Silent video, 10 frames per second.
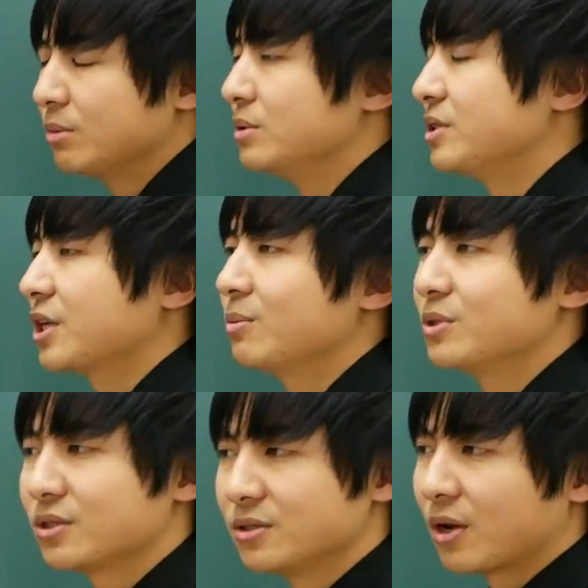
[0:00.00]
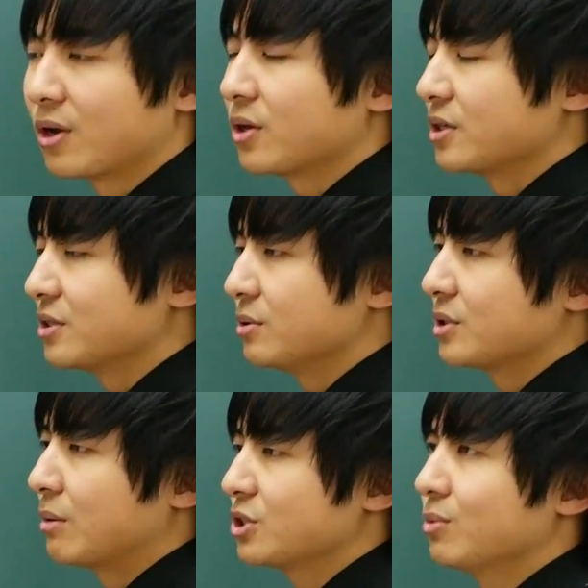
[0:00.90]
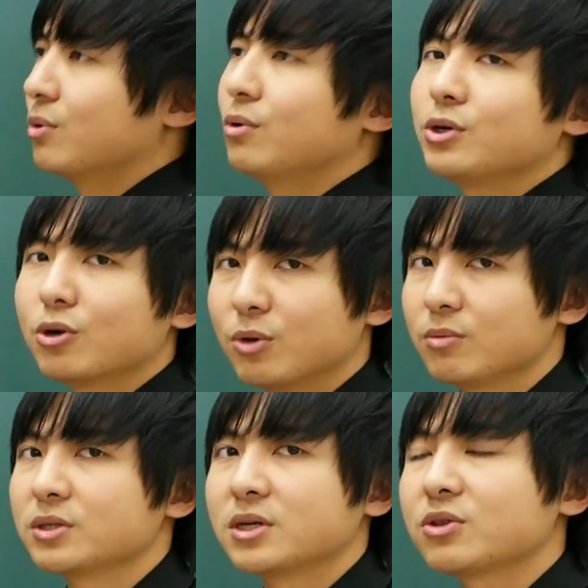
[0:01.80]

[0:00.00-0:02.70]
部分積分するんだろうなとかすぐに浮かぶ人も多いと思います。